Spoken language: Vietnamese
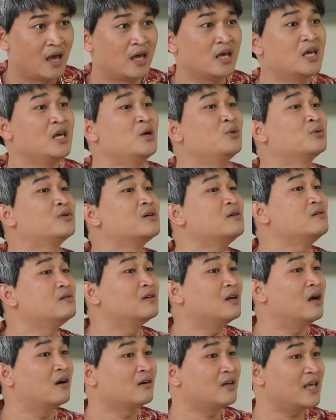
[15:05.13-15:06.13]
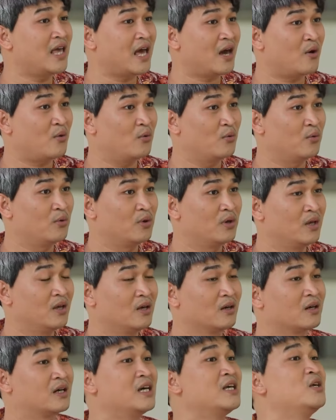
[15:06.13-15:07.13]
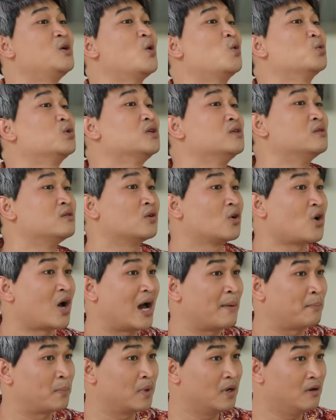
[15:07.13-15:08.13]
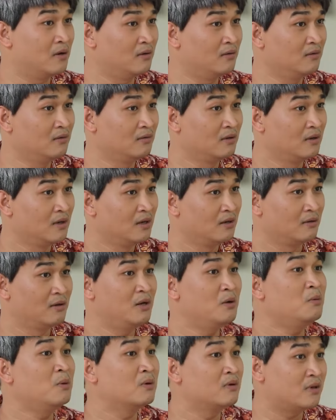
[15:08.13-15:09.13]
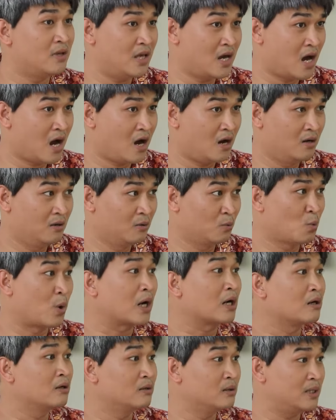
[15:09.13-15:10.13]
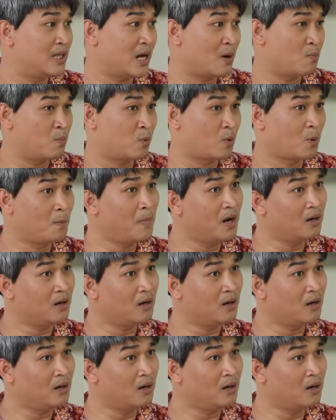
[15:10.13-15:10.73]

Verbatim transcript: hãy yêu thương lẫn nhau khi vô thường có ập đến nếu người vợ hoặc người chồng có